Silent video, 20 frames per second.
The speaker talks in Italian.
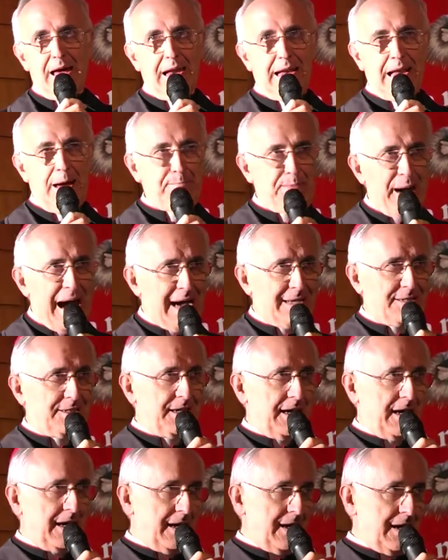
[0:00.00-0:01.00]
La
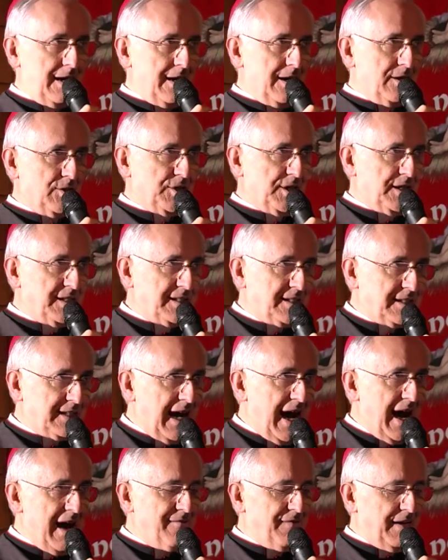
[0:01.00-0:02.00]
pace ci
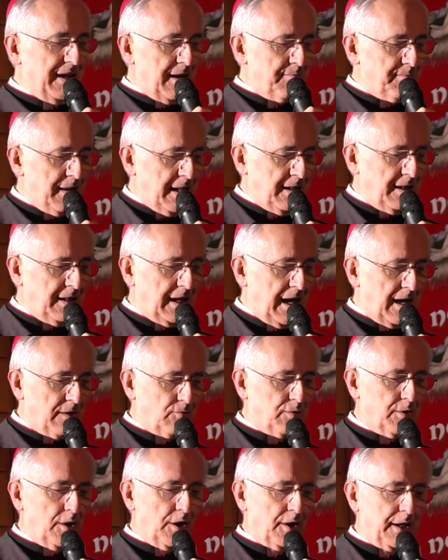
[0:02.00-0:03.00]
sta veramente a
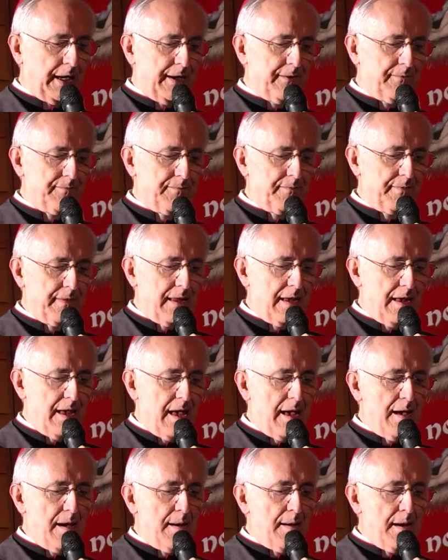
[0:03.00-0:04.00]
cuore,
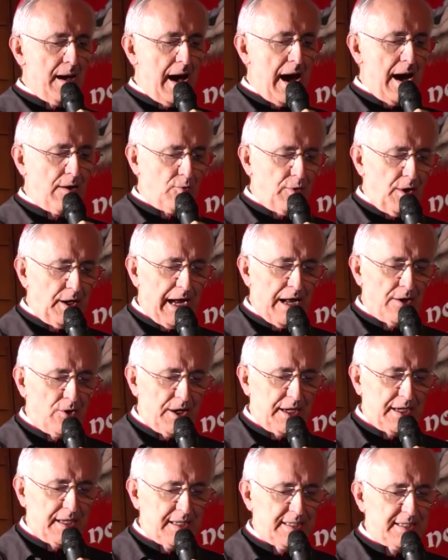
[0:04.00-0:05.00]
a cuore a
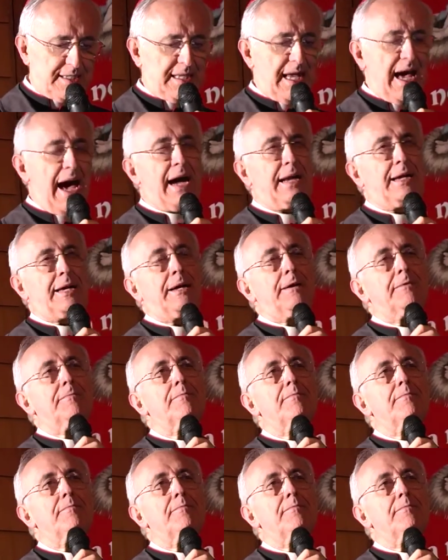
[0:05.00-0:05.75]
noi cristiani,